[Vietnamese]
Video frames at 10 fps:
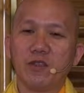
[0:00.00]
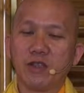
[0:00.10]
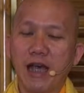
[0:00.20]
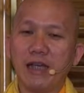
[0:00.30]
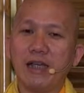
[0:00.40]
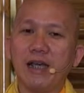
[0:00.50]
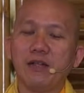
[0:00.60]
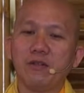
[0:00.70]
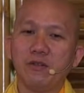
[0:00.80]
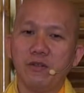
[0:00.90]
vừa tài
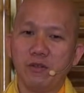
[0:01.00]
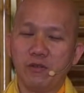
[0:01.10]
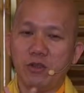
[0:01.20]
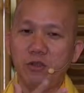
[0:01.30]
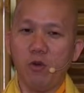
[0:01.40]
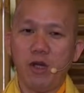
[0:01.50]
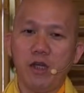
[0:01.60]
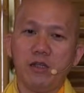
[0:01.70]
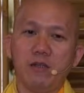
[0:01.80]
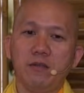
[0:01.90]
năng vừa trí
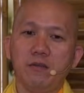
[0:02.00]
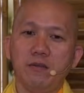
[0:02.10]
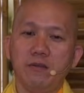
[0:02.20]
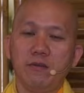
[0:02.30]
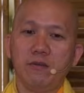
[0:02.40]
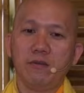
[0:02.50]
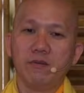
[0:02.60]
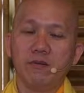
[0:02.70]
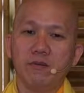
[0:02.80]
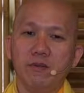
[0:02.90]
huệ
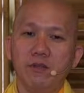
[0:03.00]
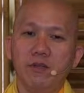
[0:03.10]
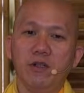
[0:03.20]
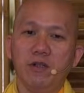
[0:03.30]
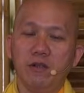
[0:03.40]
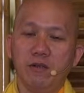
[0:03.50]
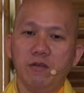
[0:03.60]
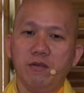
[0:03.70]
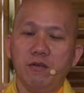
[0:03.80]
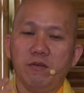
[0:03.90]
vừa
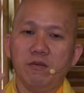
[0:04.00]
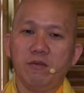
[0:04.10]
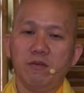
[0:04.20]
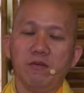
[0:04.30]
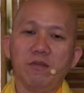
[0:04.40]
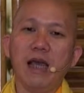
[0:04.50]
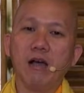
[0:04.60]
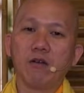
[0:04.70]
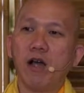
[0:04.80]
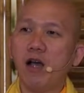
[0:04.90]

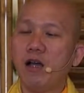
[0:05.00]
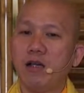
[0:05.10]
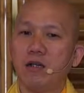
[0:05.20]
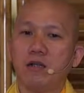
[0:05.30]
giàu có